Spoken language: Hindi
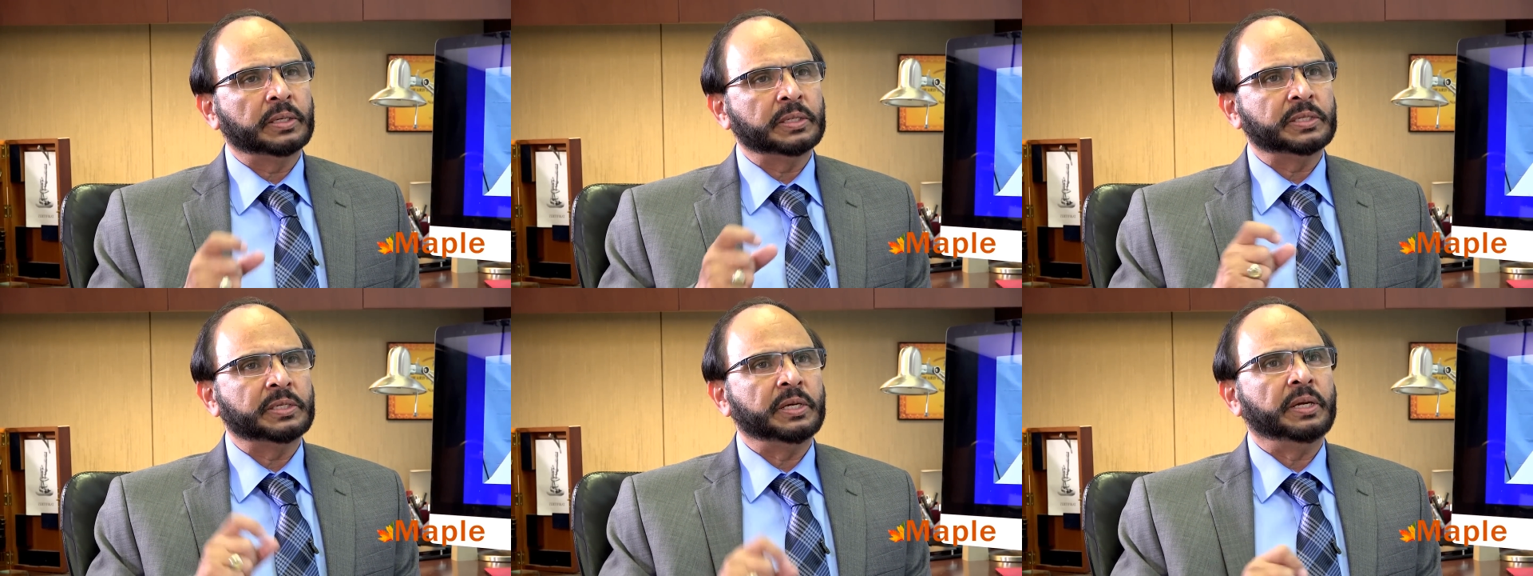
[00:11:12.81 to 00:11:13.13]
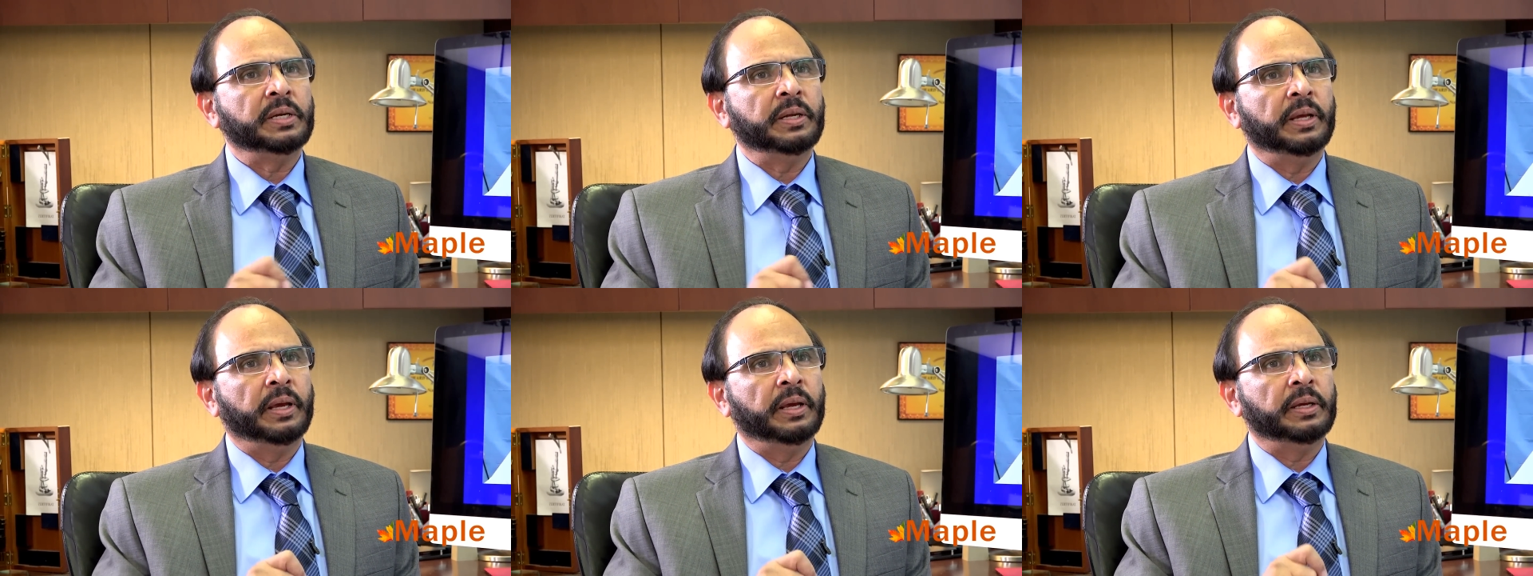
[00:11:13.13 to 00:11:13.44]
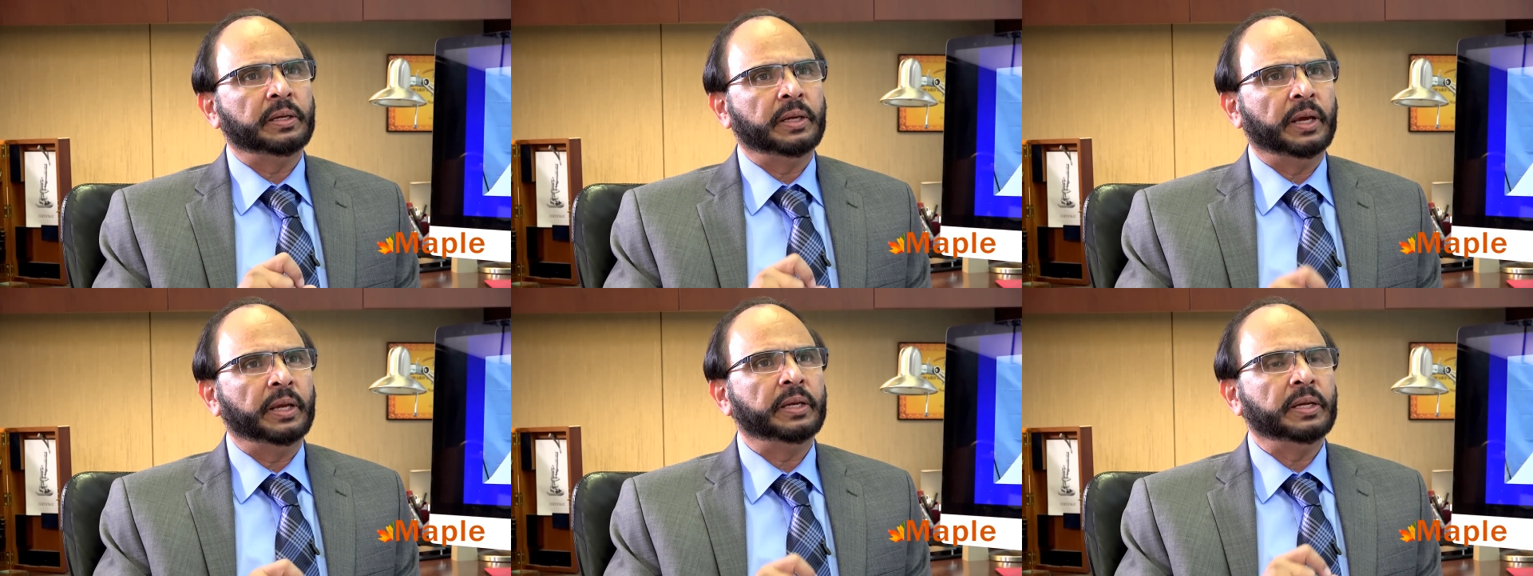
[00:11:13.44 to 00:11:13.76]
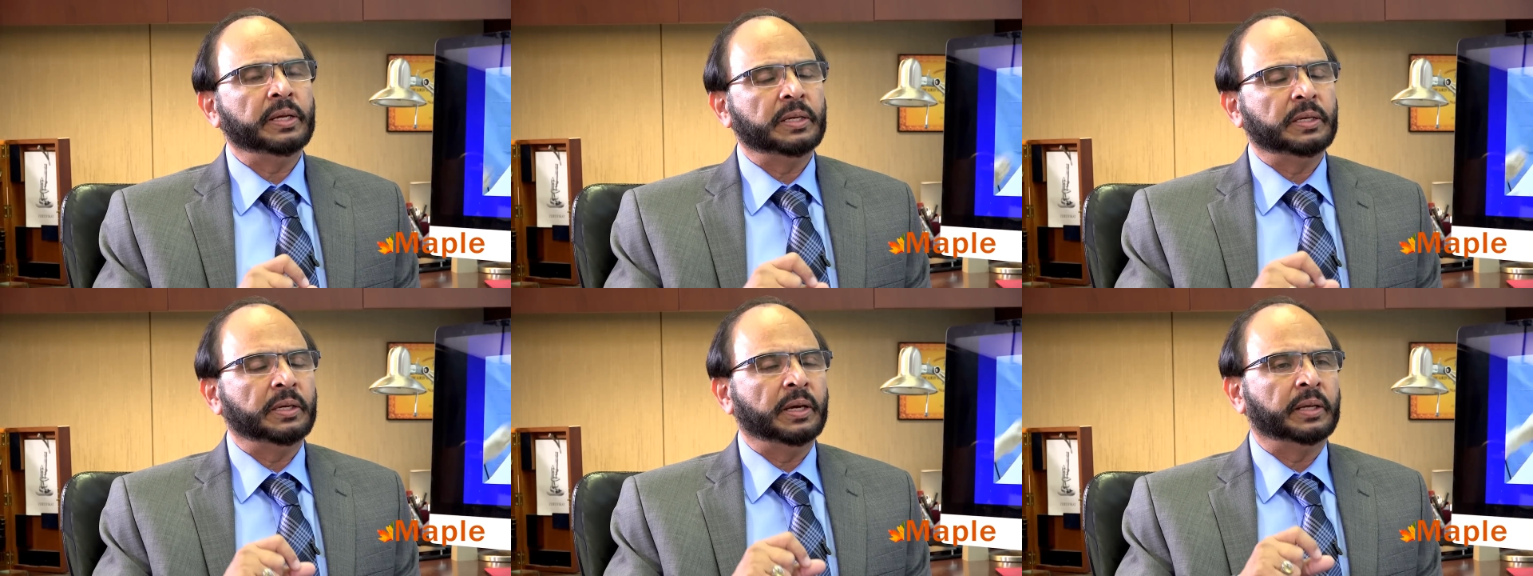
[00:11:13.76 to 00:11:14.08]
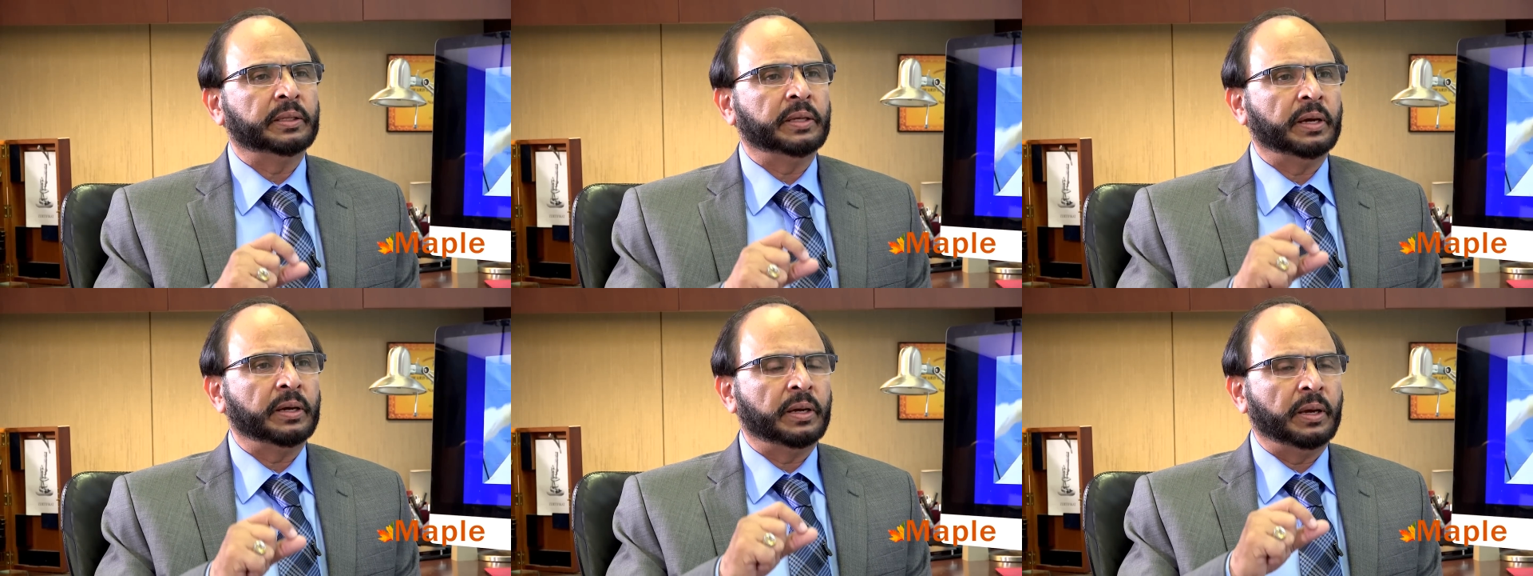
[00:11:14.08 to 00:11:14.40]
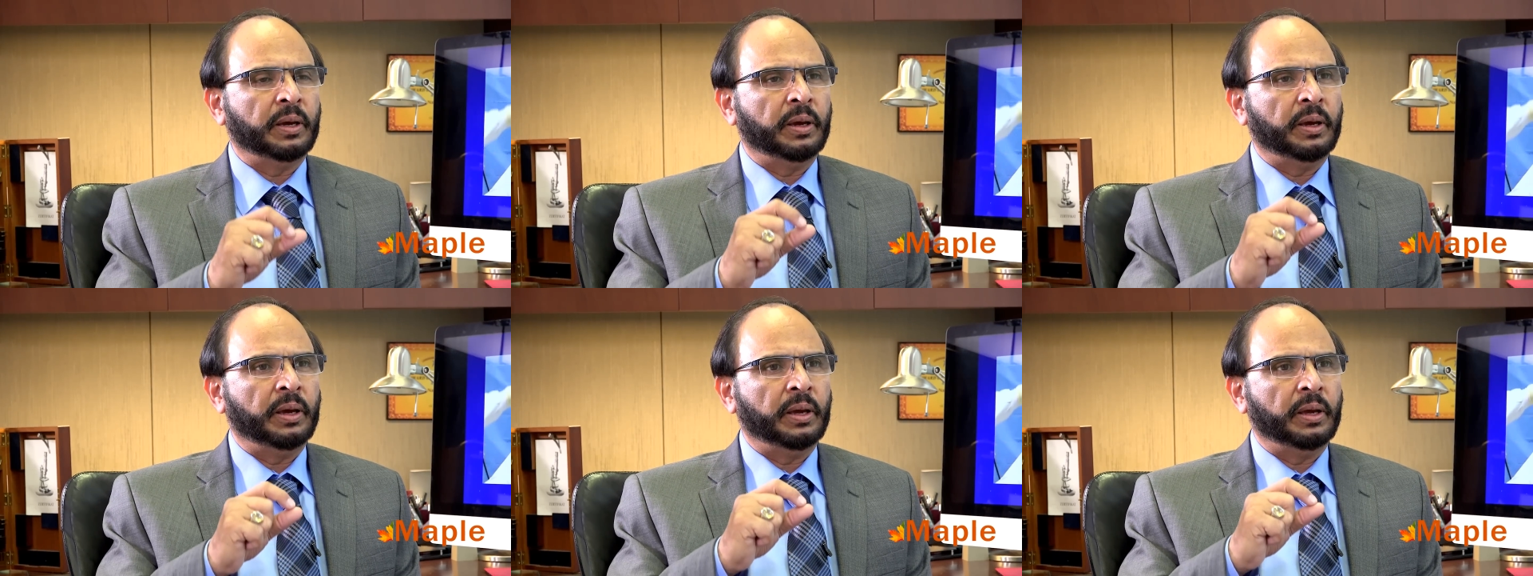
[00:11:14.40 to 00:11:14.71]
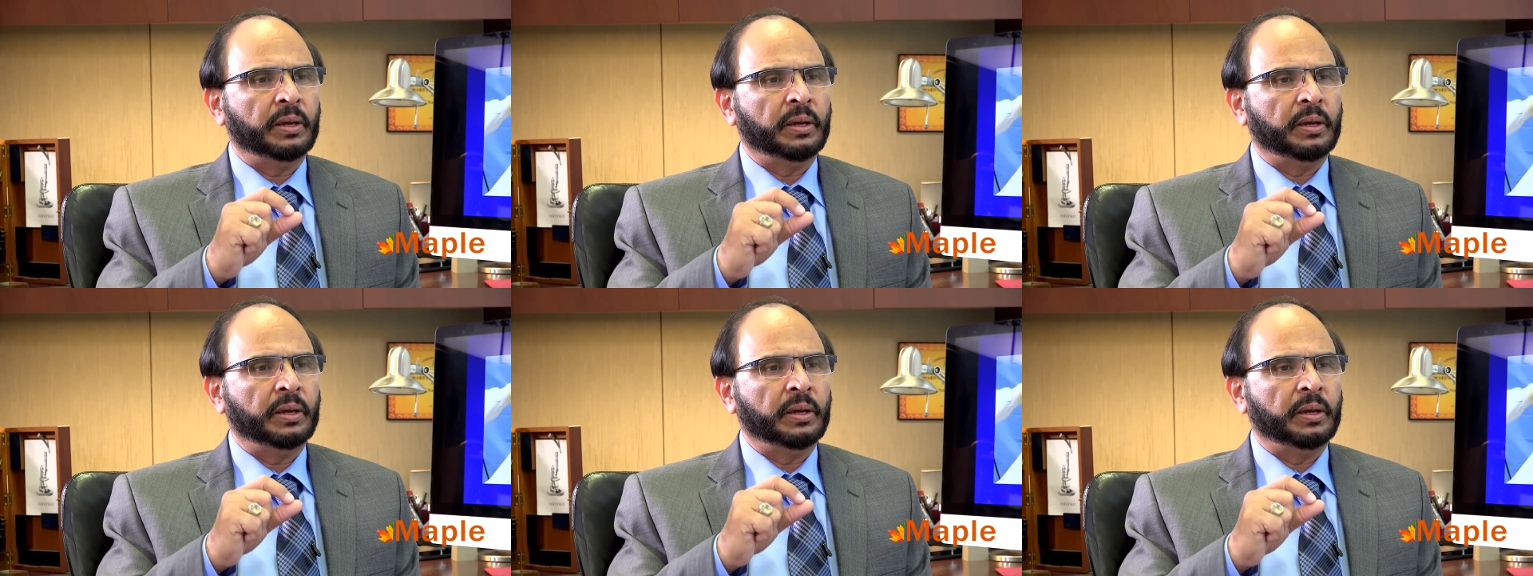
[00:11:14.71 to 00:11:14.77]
किसी ने ये नहीं किया था कि